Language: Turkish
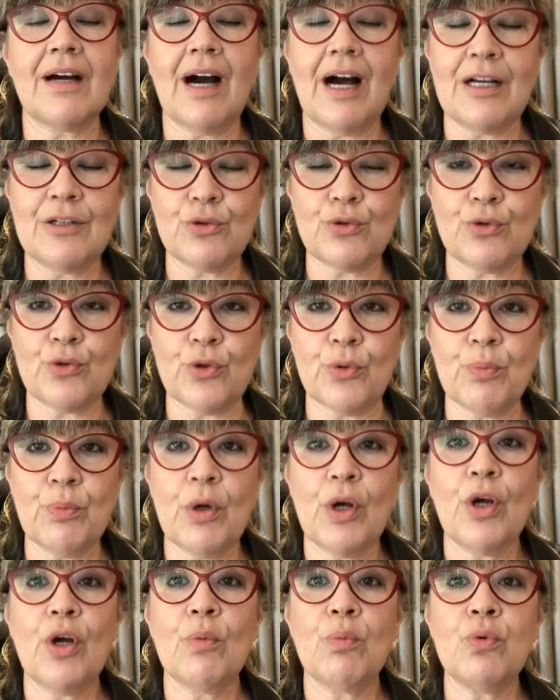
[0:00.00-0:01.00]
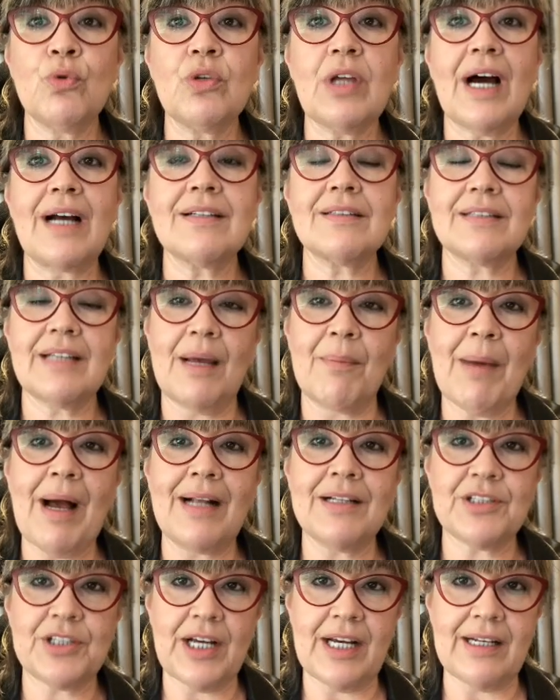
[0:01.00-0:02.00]
kalsiyum bu tarz
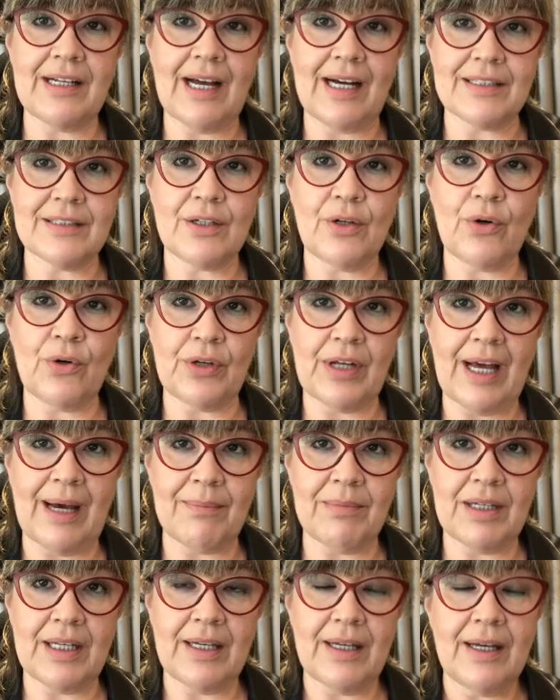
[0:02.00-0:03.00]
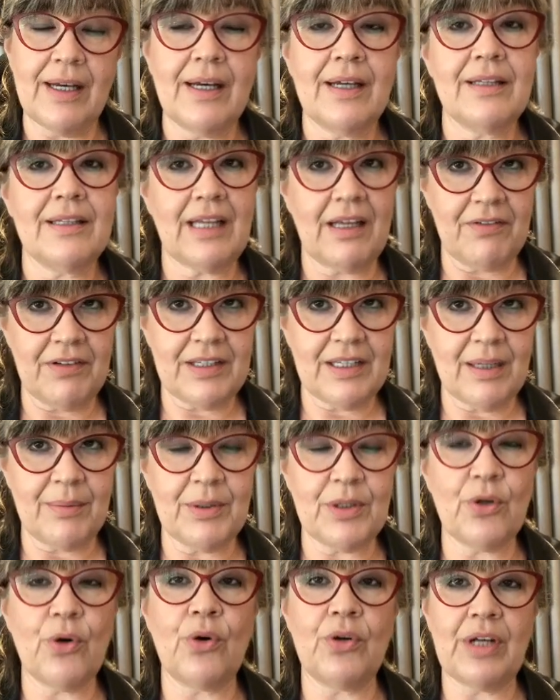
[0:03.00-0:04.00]
temel şeyler önemli. D
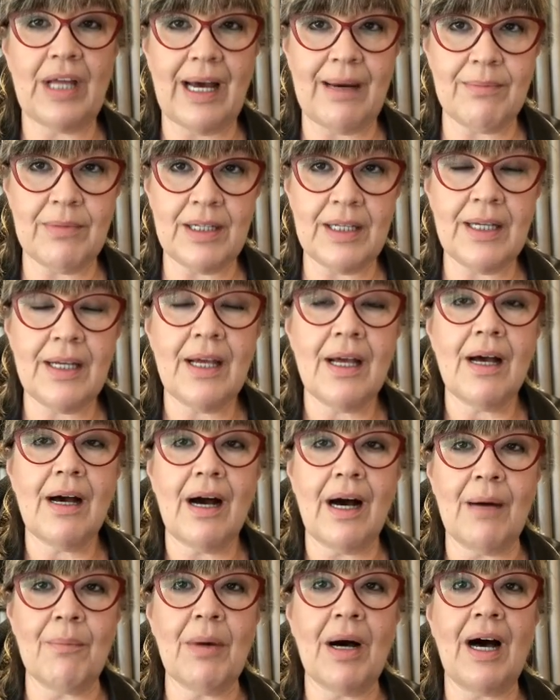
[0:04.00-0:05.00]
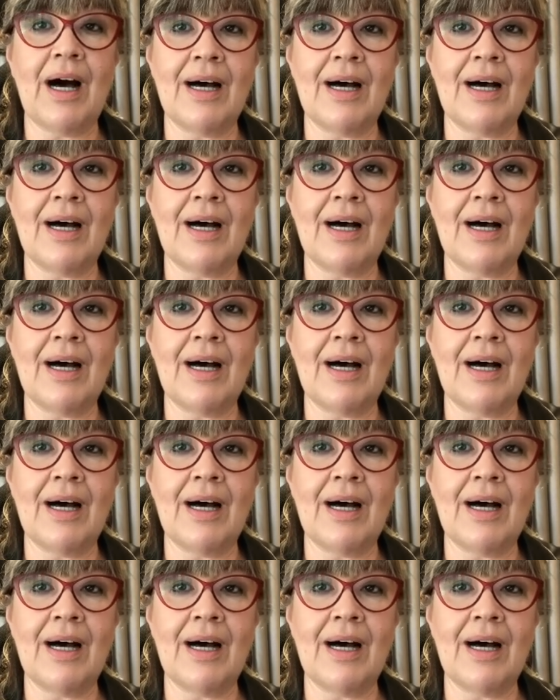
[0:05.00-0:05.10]
vitamini önemli ama